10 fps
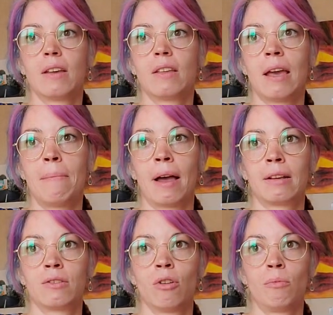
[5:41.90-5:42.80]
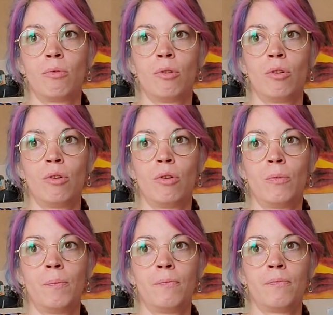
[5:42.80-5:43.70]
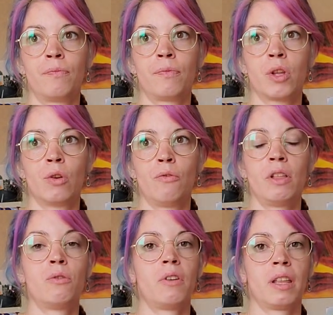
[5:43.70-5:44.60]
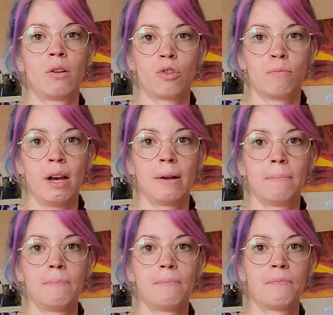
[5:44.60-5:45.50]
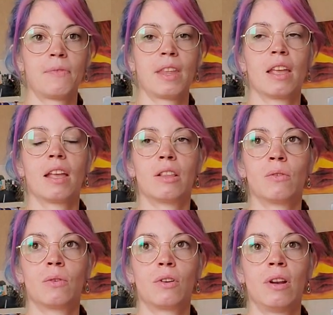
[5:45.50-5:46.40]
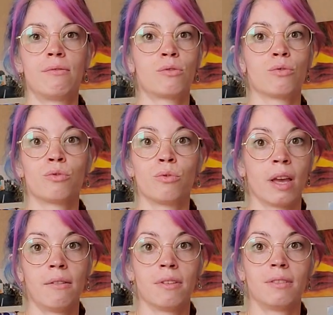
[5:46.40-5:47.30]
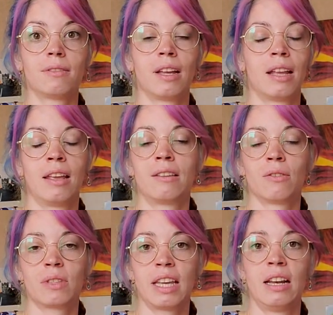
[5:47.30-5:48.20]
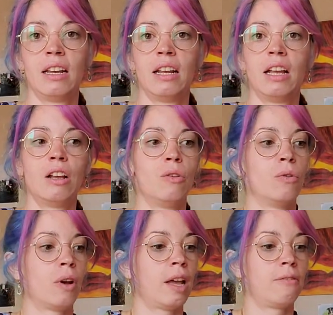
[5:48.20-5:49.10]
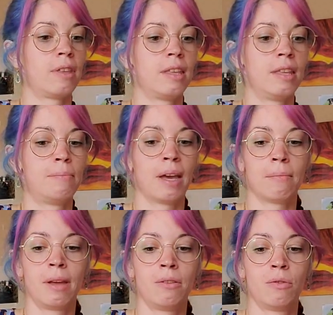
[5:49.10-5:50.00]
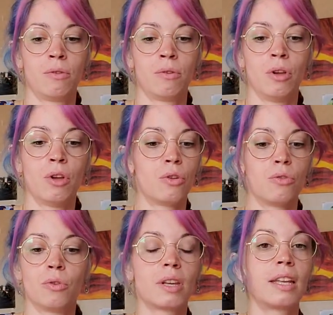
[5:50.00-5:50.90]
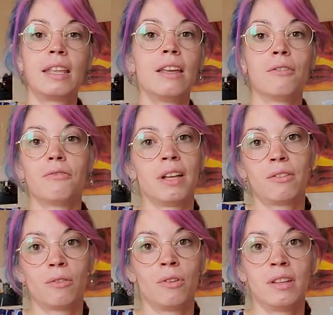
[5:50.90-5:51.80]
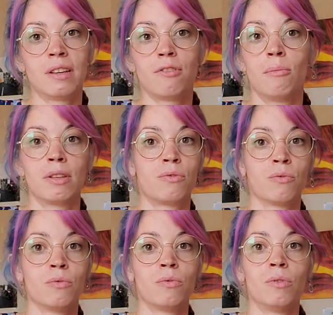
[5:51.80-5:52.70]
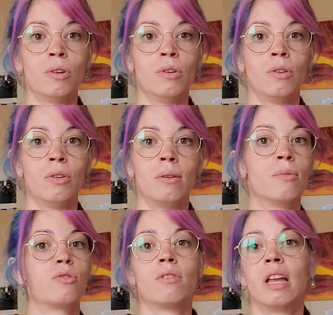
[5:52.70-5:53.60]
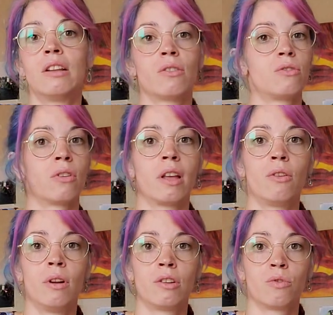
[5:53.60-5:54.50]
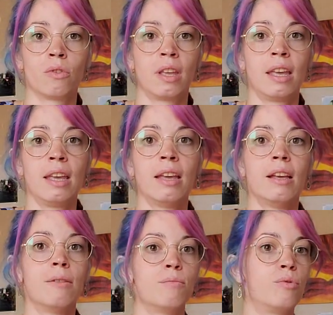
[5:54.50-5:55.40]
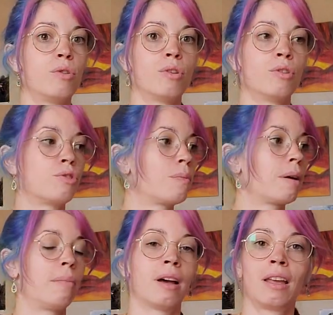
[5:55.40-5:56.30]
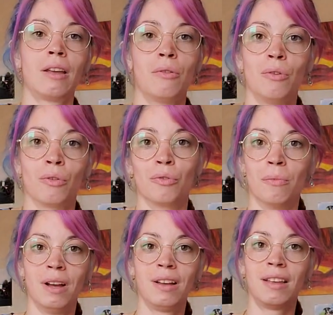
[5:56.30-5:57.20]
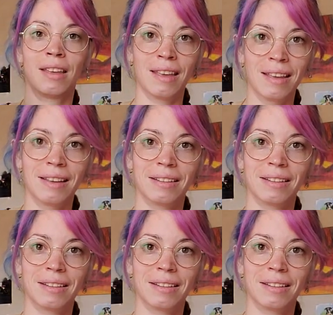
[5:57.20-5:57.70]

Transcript: il y a par exemple euh, le fait de faire des cauchemars. Donc euh, la fonction du rêve, hein, elle est essentielle. Le rêve, il, permet de, traiter en fait euh, les informations émotionnelles, sensorielles de la journée pour se préparer au lendemain et,